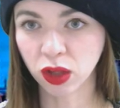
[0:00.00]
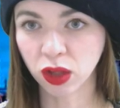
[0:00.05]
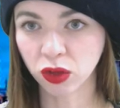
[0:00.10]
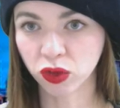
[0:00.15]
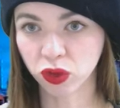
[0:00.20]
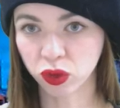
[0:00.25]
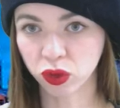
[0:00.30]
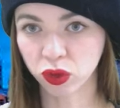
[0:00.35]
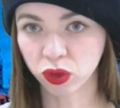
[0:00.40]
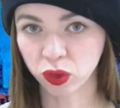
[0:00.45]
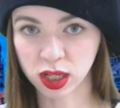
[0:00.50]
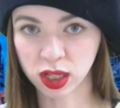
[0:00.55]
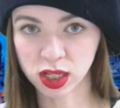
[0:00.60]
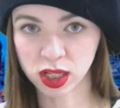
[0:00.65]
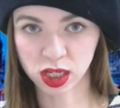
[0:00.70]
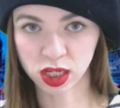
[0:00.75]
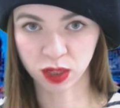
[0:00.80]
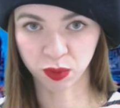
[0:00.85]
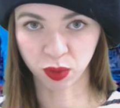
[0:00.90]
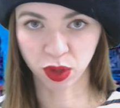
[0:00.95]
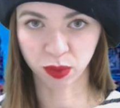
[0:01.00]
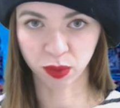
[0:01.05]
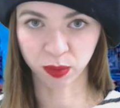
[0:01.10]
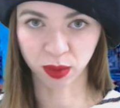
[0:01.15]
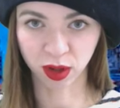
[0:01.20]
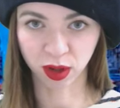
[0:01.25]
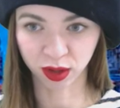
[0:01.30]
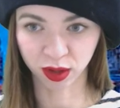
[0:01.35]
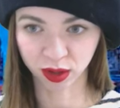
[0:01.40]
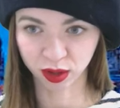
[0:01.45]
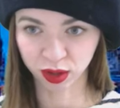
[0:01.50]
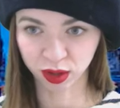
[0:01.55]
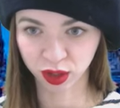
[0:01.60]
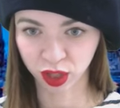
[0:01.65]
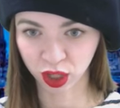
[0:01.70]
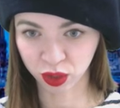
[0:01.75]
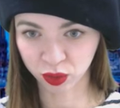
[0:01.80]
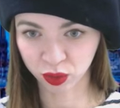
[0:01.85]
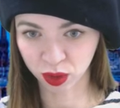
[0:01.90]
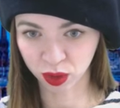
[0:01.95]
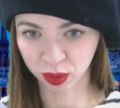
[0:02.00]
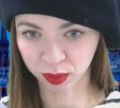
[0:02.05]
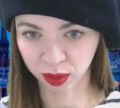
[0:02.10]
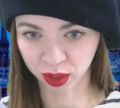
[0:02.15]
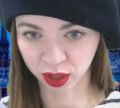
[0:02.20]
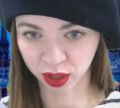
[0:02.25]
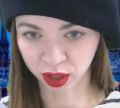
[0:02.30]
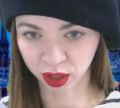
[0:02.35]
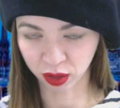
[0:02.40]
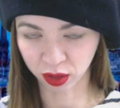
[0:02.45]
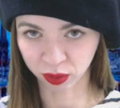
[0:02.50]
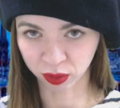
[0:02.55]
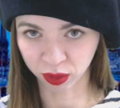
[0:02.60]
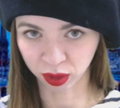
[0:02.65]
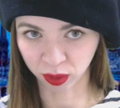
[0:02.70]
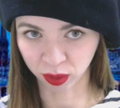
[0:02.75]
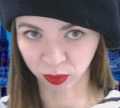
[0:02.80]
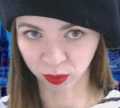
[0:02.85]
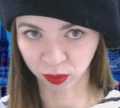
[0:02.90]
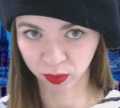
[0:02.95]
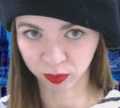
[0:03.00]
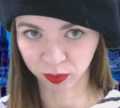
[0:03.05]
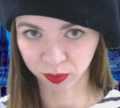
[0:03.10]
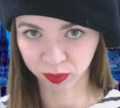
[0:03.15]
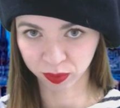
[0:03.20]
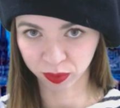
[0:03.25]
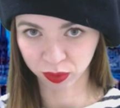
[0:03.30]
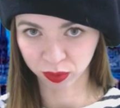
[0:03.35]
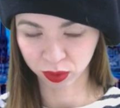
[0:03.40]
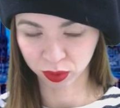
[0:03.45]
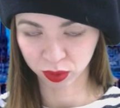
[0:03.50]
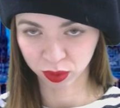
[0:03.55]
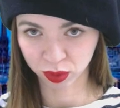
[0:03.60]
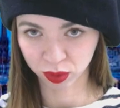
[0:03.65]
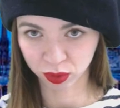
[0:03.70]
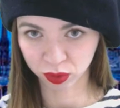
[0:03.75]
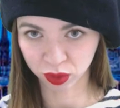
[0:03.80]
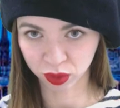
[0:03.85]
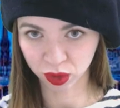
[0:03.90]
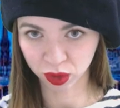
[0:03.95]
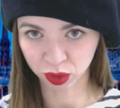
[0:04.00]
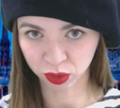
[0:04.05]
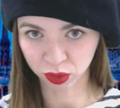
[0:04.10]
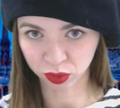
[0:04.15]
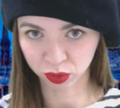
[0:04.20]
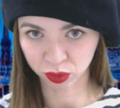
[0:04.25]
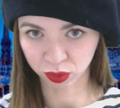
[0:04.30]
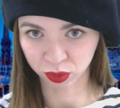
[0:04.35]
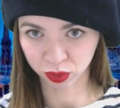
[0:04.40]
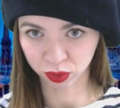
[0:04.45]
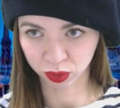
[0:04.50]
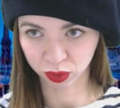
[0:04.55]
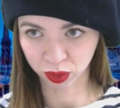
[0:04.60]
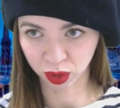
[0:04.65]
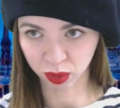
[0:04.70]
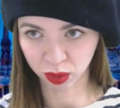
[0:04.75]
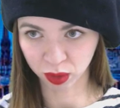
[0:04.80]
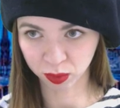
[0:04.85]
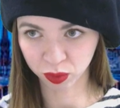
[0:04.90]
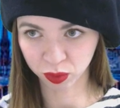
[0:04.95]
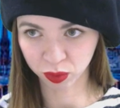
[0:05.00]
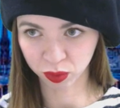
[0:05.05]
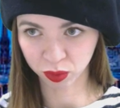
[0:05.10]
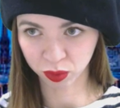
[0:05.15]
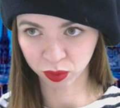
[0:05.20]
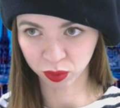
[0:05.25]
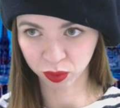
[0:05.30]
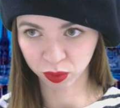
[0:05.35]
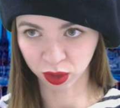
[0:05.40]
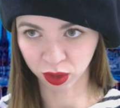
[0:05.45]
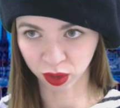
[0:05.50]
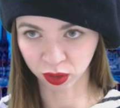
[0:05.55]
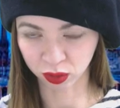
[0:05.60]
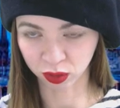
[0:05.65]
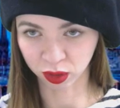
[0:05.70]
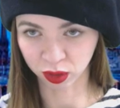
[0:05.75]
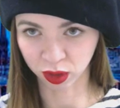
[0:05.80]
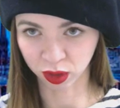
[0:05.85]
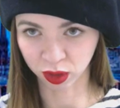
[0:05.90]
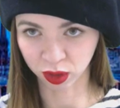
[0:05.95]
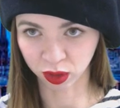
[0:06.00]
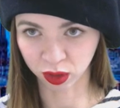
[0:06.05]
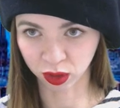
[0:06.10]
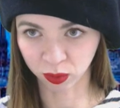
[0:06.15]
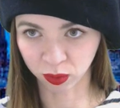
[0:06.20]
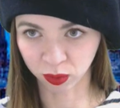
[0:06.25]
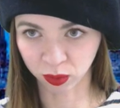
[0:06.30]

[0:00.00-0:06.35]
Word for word: ちょっとナンシーも今いくら負けてるんだろうせっかく7万ぐらいいってたはずなんだけど